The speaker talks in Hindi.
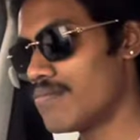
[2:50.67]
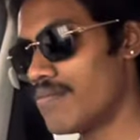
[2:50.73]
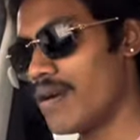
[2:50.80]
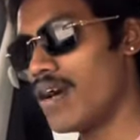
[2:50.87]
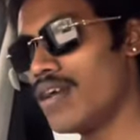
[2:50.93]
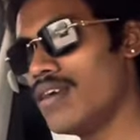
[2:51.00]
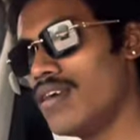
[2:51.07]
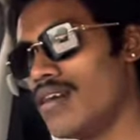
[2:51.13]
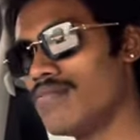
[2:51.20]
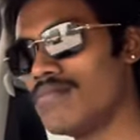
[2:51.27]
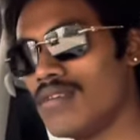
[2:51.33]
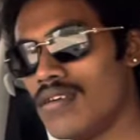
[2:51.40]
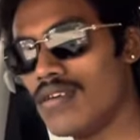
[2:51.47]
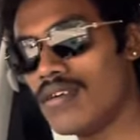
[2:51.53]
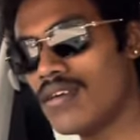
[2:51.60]
भाई
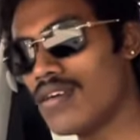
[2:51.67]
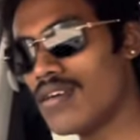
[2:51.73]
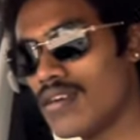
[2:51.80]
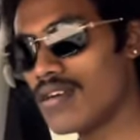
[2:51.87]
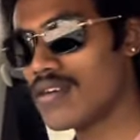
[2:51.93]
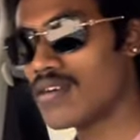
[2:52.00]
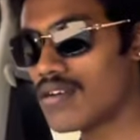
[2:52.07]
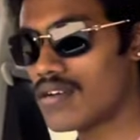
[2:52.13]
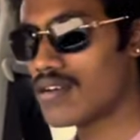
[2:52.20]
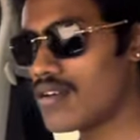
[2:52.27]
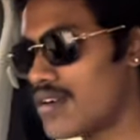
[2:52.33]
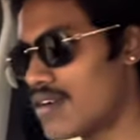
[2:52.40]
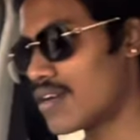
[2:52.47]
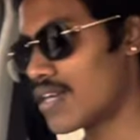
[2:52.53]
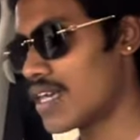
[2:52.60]

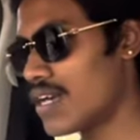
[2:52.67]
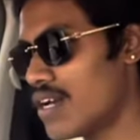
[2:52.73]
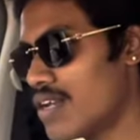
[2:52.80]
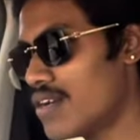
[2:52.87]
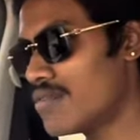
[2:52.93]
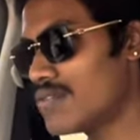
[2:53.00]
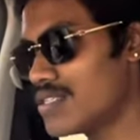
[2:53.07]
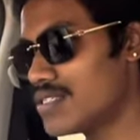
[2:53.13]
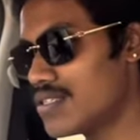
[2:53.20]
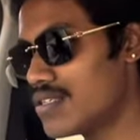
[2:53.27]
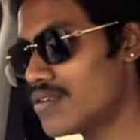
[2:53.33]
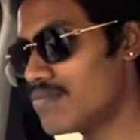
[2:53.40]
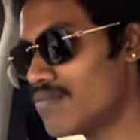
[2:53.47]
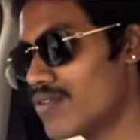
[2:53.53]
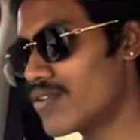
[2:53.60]
हमने ग्यारह बजे
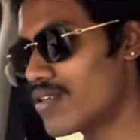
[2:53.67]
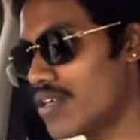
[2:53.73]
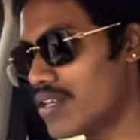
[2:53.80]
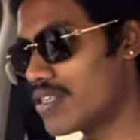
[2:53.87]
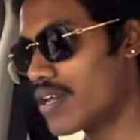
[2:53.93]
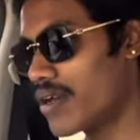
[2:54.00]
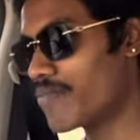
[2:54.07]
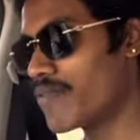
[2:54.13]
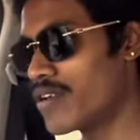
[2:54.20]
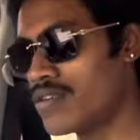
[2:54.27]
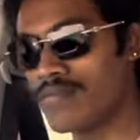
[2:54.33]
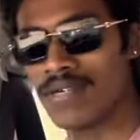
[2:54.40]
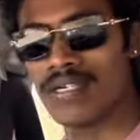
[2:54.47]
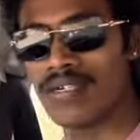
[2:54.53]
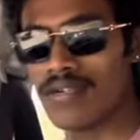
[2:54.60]
बुक किए थे
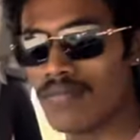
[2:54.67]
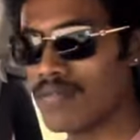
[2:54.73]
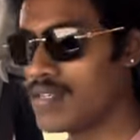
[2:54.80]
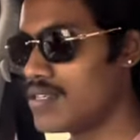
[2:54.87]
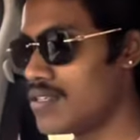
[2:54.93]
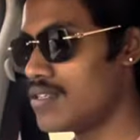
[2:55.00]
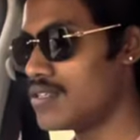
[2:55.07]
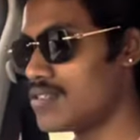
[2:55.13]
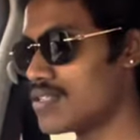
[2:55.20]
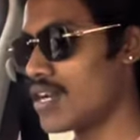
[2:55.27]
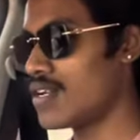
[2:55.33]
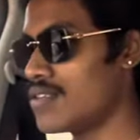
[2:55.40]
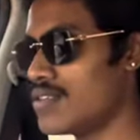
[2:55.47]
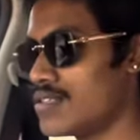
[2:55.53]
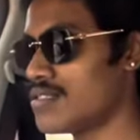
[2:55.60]
अपॉइंटमेंट अभी
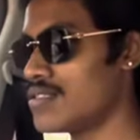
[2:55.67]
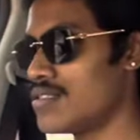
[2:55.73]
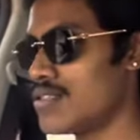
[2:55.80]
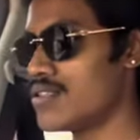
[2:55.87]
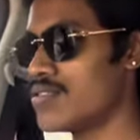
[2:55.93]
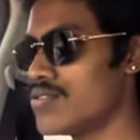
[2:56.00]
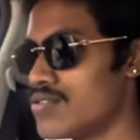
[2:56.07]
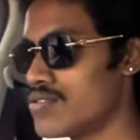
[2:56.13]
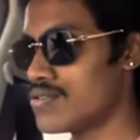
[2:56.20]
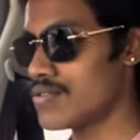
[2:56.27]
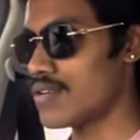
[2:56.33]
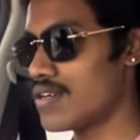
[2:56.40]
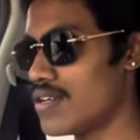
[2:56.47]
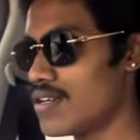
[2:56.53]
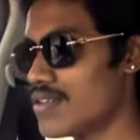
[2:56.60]
साढ़े दस इधर ही हो
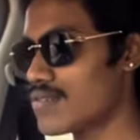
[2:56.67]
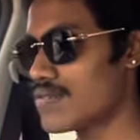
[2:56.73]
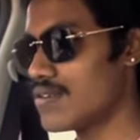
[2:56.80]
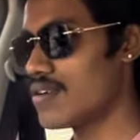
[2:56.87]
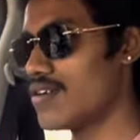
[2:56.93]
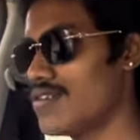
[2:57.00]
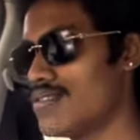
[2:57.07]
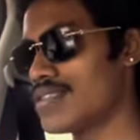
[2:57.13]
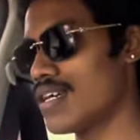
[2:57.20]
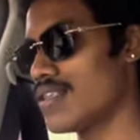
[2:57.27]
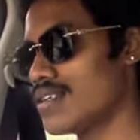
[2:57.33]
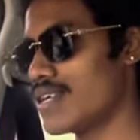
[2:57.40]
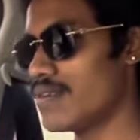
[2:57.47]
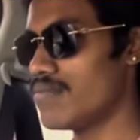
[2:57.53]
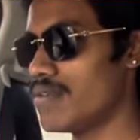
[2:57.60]
चुका है
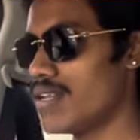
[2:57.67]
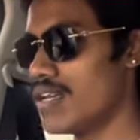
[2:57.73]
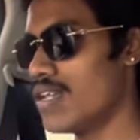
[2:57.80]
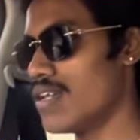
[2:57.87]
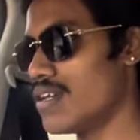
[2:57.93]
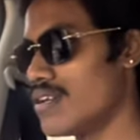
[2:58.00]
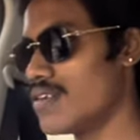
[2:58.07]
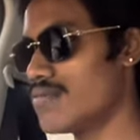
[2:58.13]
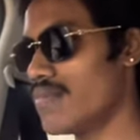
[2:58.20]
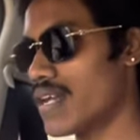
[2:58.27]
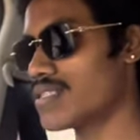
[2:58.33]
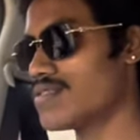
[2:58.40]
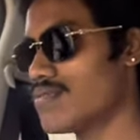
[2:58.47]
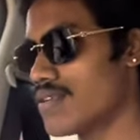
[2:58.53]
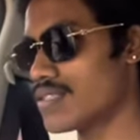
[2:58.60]
ज़्यादा टाइम भी नहीं लेगा
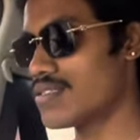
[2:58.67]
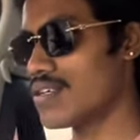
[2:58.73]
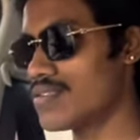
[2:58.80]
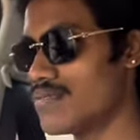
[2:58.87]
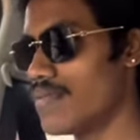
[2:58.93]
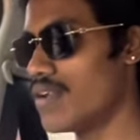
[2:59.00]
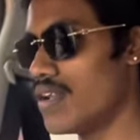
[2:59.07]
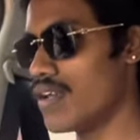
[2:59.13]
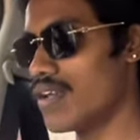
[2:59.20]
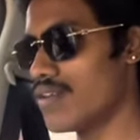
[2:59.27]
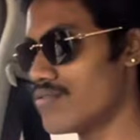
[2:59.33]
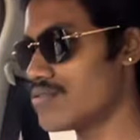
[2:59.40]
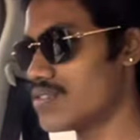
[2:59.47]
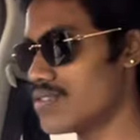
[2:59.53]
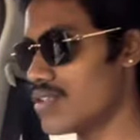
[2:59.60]
मैं टू दस मिनट
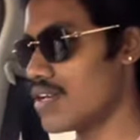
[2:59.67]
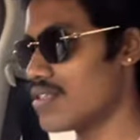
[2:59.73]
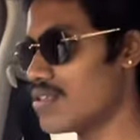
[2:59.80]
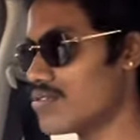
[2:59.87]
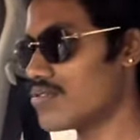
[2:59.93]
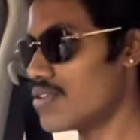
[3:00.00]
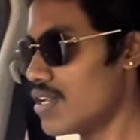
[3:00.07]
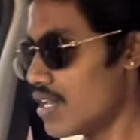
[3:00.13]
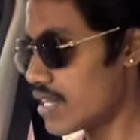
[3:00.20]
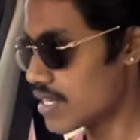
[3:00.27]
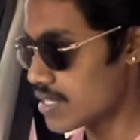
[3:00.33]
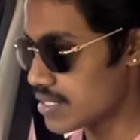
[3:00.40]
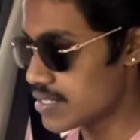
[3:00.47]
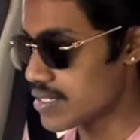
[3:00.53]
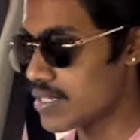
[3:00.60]
लगेगा उससे ज़्यादा टाइम
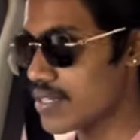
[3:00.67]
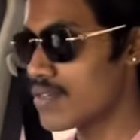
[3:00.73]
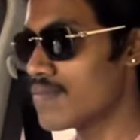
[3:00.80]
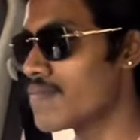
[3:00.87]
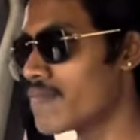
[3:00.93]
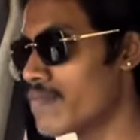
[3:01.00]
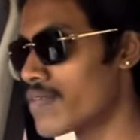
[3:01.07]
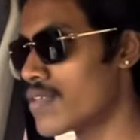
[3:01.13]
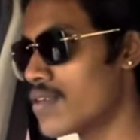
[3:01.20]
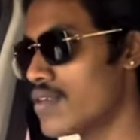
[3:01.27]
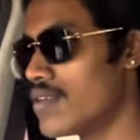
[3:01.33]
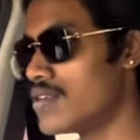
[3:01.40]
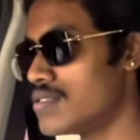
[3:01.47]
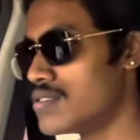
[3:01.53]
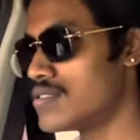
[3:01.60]
लगना
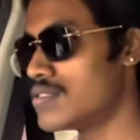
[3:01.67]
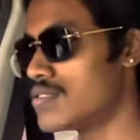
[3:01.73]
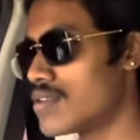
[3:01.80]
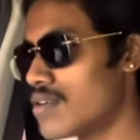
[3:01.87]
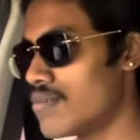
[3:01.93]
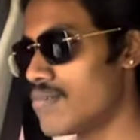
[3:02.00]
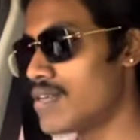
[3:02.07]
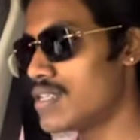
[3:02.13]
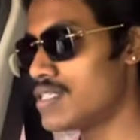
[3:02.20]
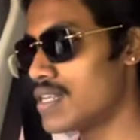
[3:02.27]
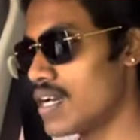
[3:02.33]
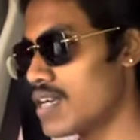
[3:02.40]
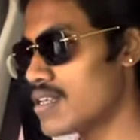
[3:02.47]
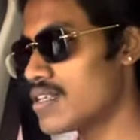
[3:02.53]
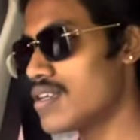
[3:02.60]
चाहिए
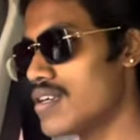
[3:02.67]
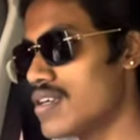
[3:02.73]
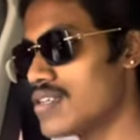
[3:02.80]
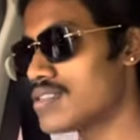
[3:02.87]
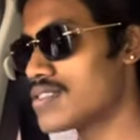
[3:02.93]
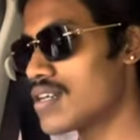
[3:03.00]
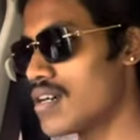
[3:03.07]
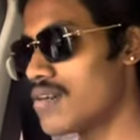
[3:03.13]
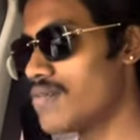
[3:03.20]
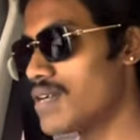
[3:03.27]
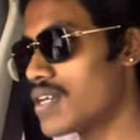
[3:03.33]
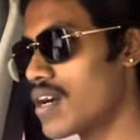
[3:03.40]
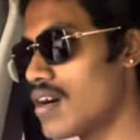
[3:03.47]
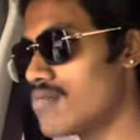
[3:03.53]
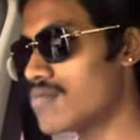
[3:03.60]
जाएंगे इसका
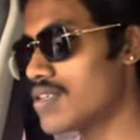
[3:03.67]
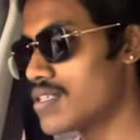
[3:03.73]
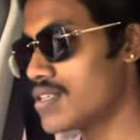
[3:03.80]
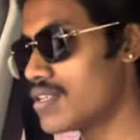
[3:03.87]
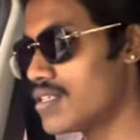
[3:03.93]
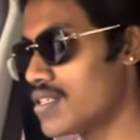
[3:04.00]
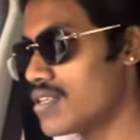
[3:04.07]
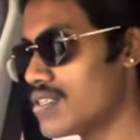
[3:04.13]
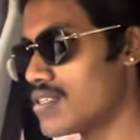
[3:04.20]
अभी काम कितना देर